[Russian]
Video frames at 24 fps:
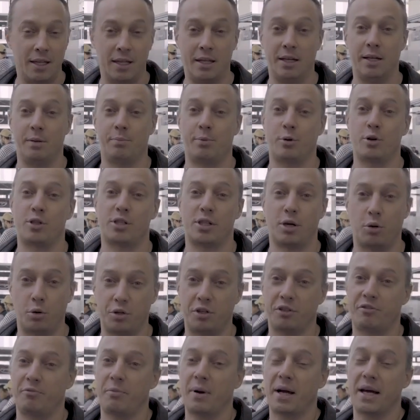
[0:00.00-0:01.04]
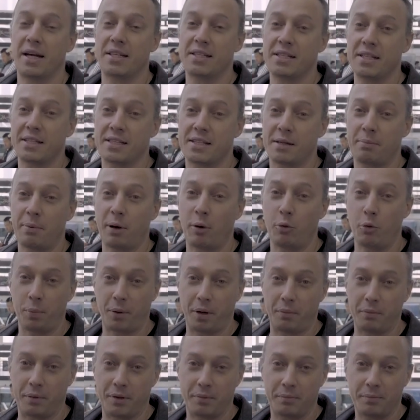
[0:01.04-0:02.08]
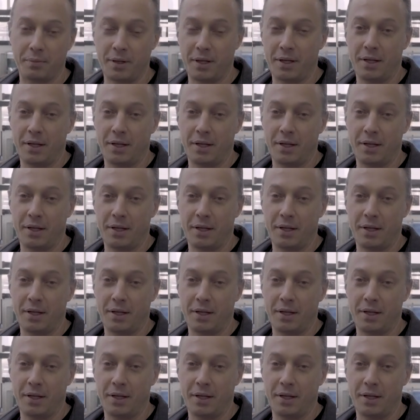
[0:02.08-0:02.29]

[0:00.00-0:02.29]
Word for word: или просто ходит в магазин за покупками.